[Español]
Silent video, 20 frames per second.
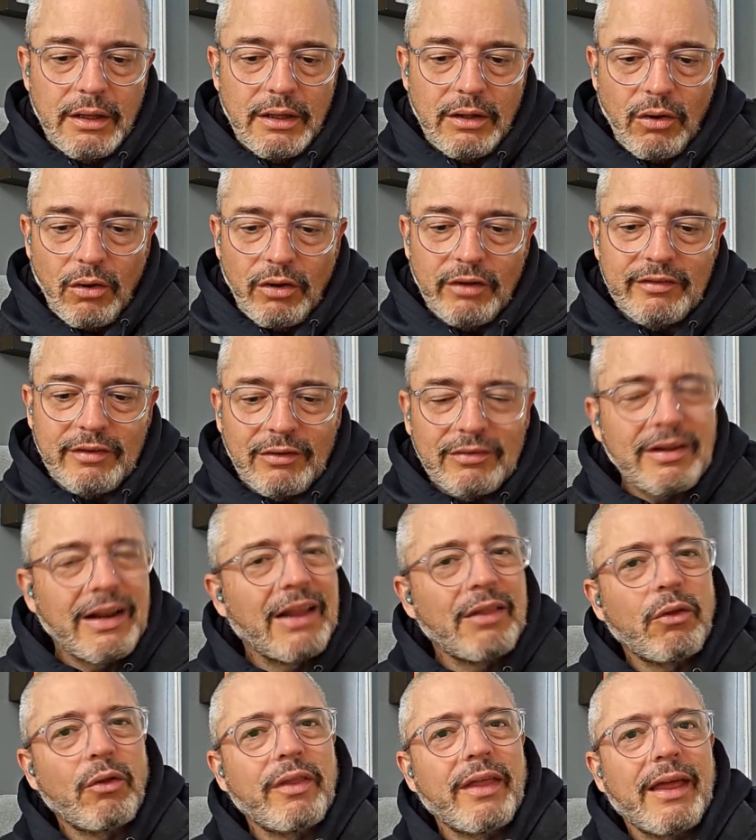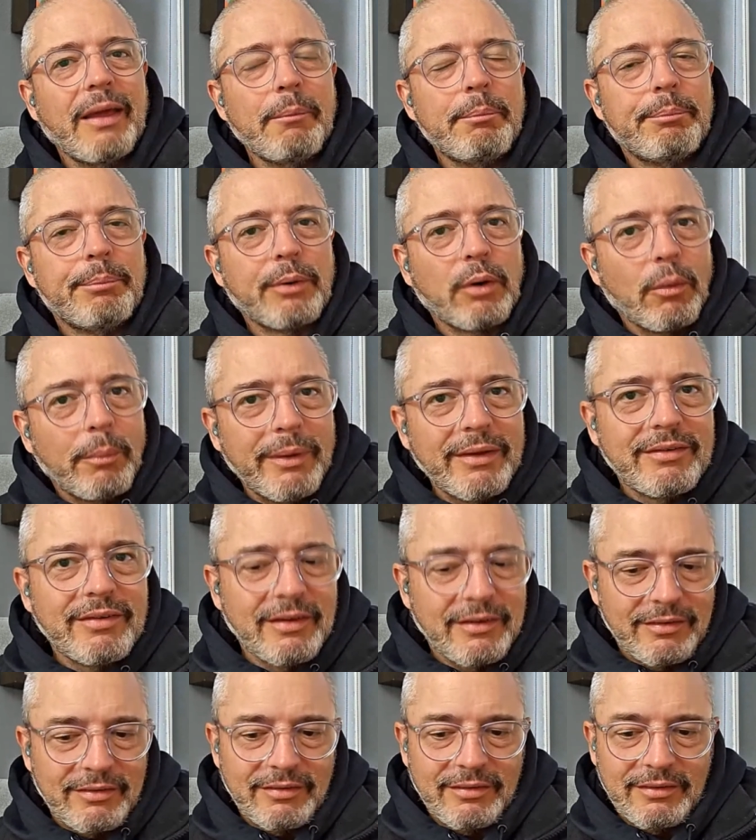No, estamos hablando de
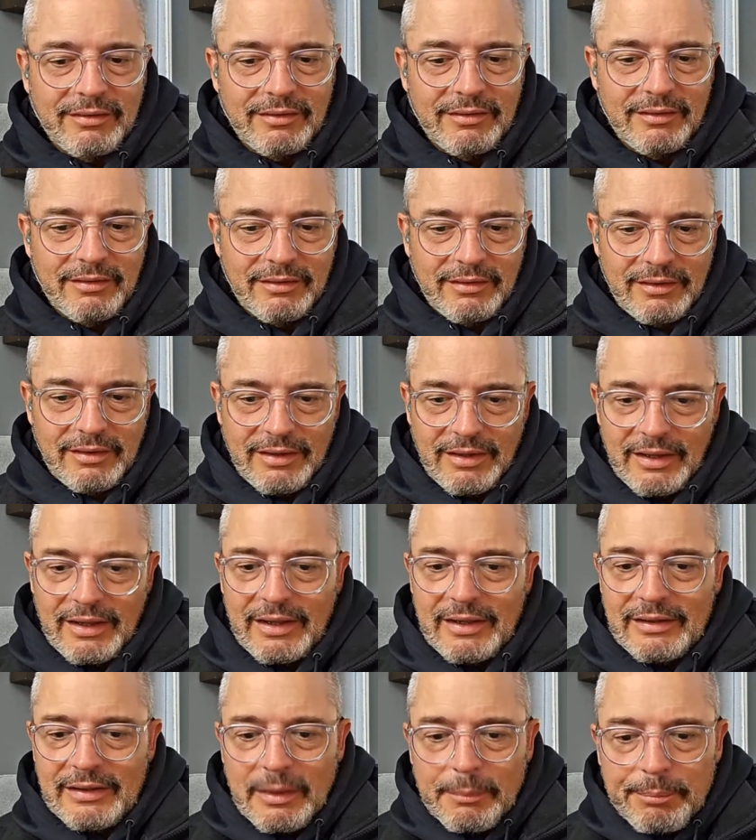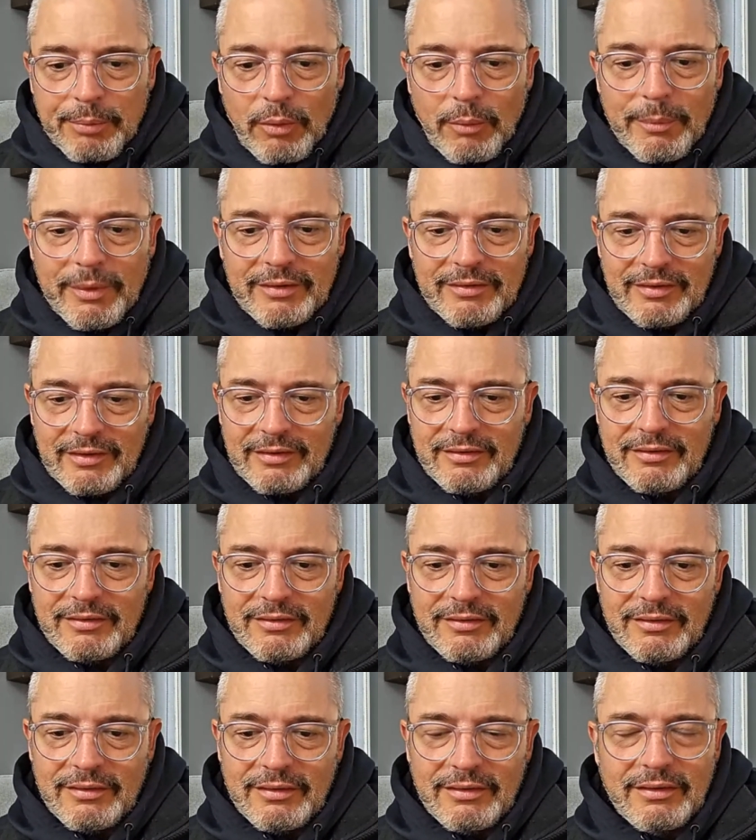promesas, de promesas,
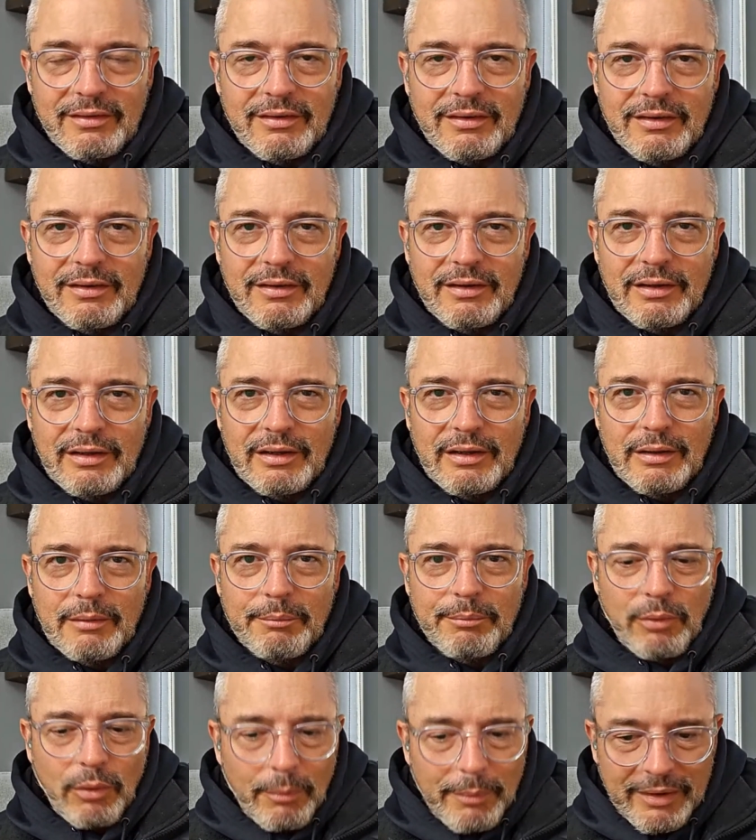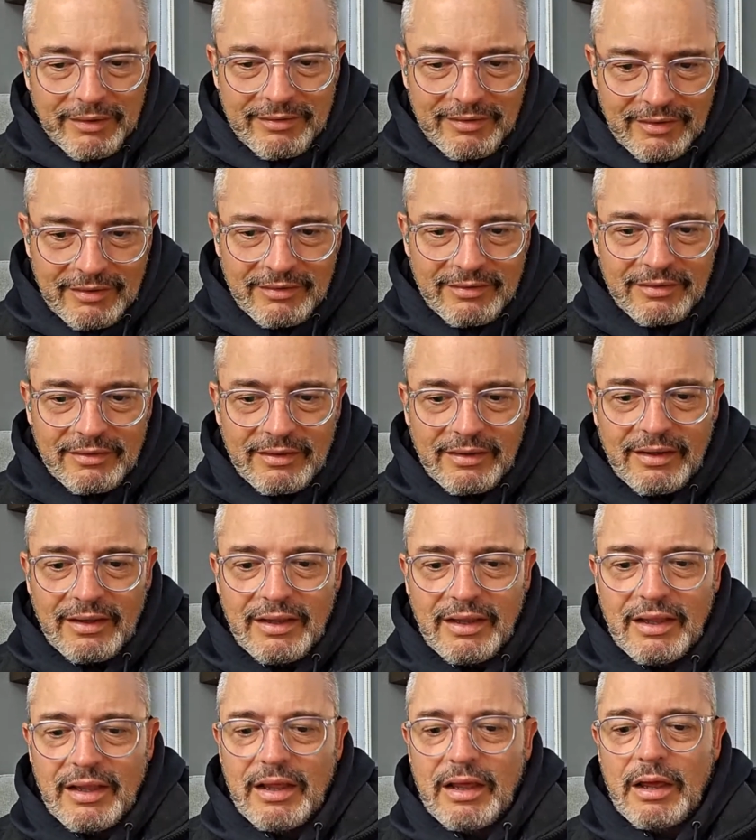promesas,
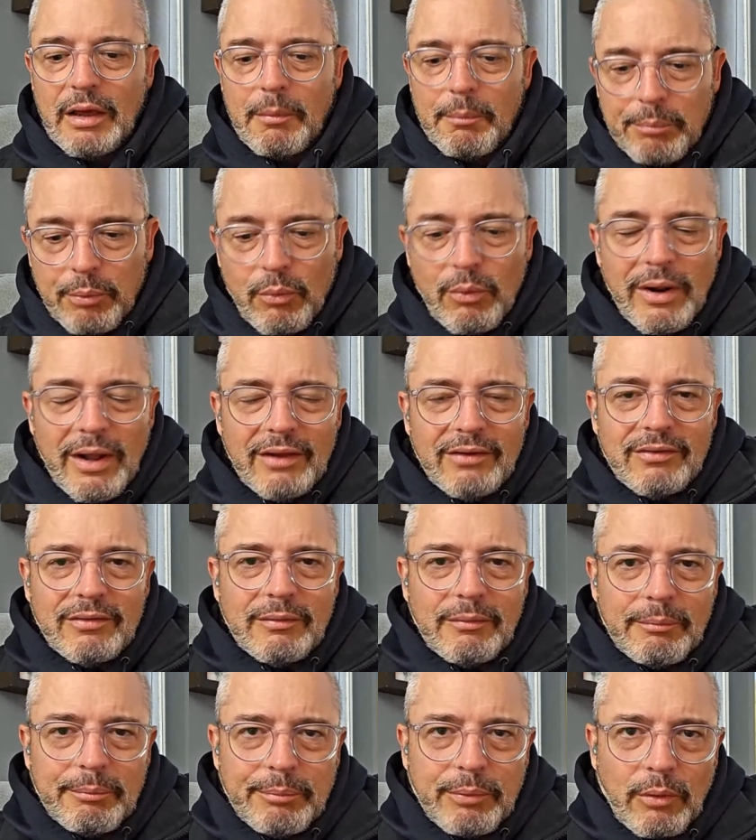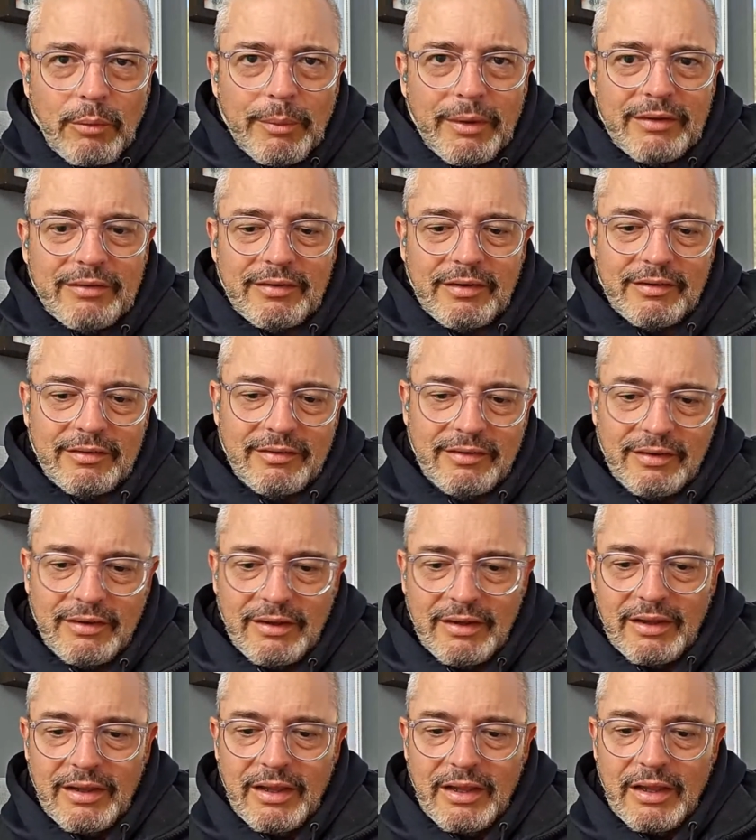puras promesas.
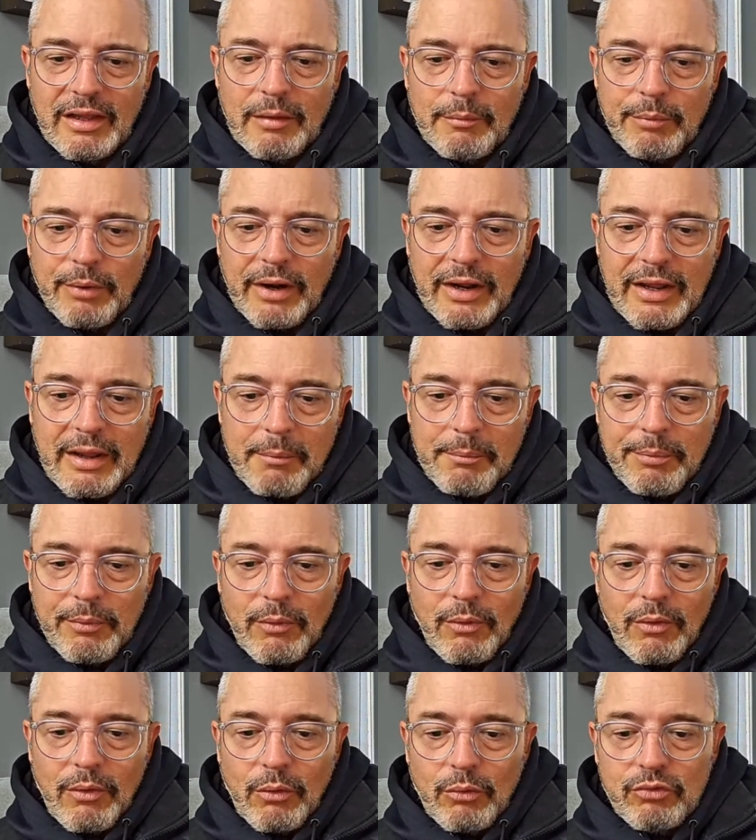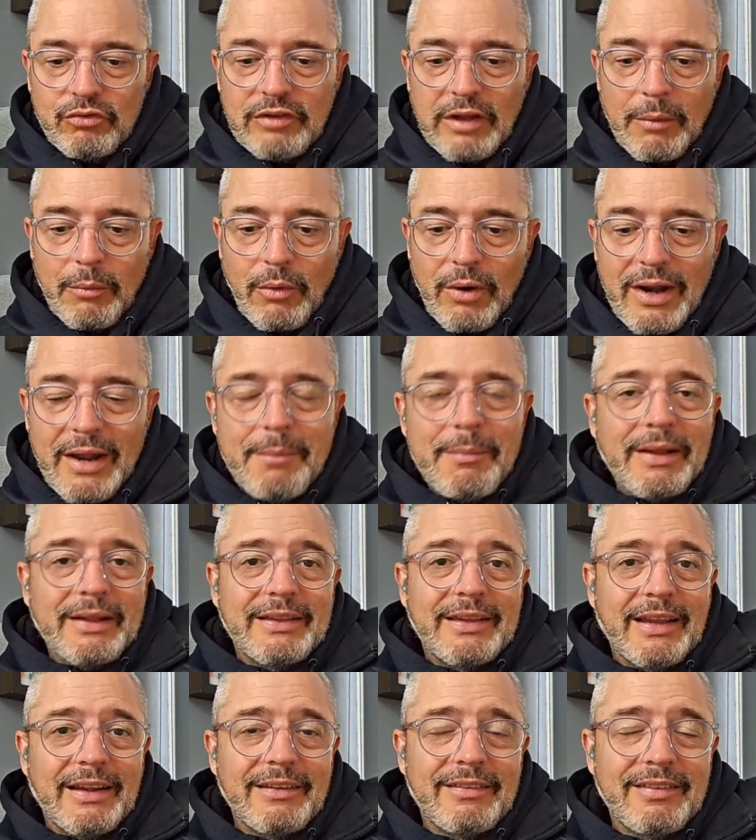Por ejemplo, Gustavo
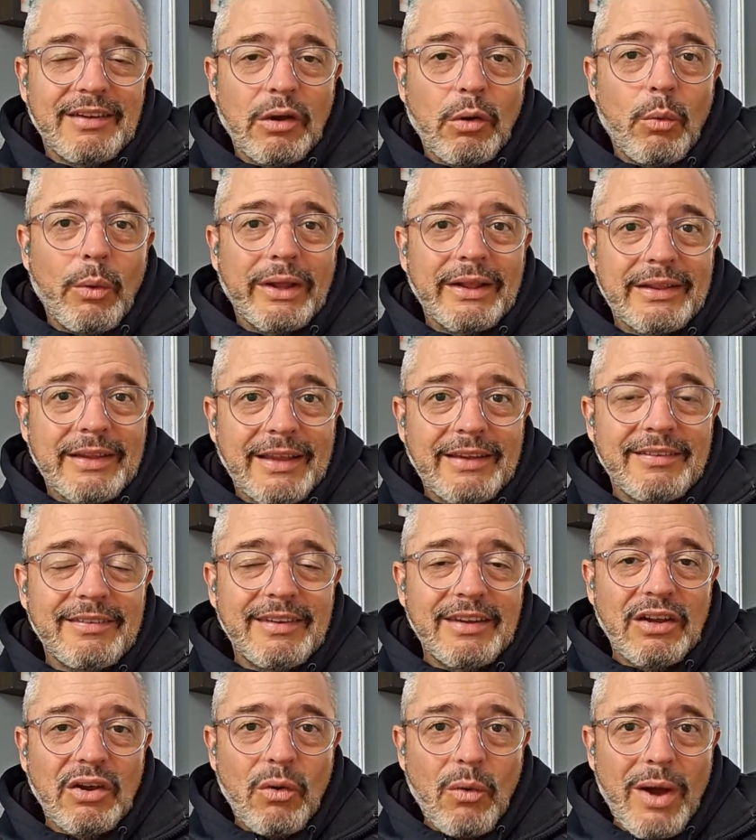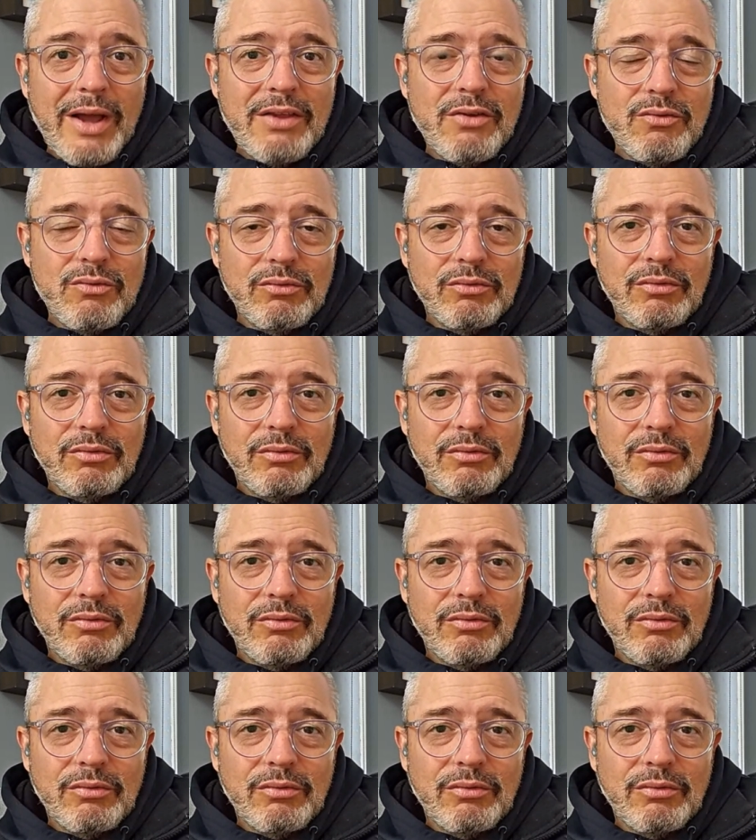Lema tiene 55 años